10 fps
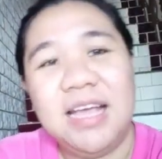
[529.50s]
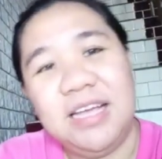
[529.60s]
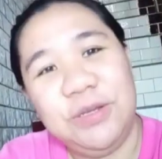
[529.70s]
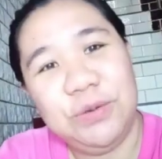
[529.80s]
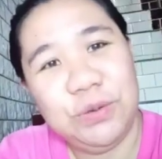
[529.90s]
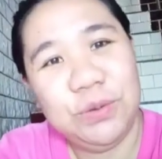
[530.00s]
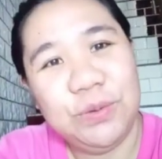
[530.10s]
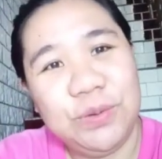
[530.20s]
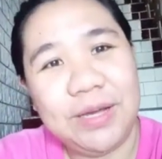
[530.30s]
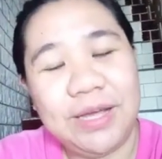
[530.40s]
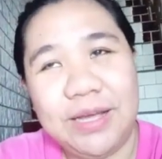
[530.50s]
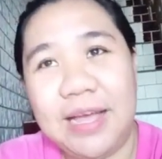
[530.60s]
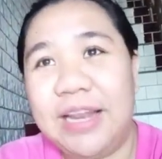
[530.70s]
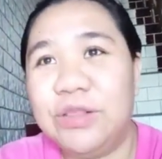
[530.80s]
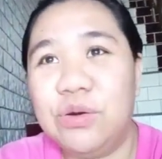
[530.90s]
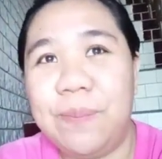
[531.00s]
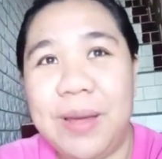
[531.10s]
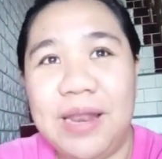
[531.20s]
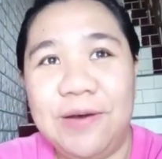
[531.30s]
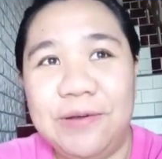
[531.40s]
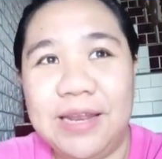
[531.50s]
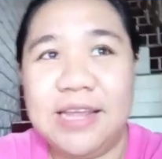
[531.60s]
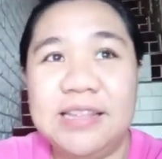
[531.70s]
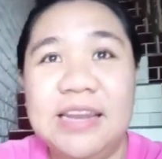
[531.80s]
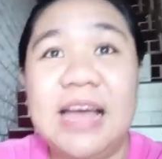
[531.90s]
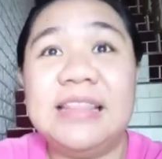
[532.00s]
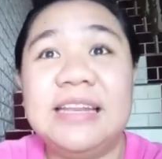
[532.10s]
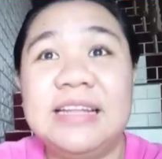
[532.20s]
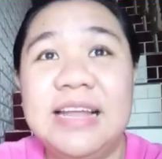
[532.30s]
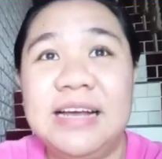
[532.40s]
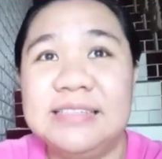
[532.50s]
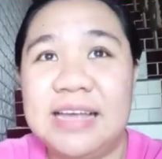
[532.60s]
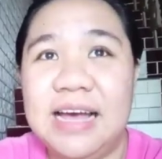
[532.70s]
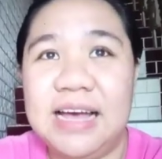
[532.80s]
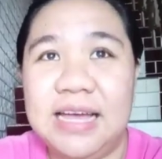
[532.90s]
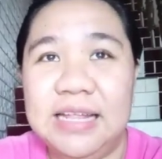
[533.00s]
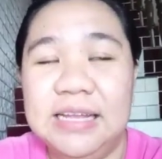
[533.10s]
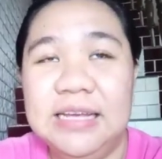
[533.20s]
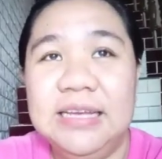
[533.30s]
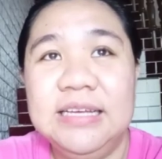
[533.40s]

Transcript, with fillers: yung ganitong panahon na hindi natin inaasahan,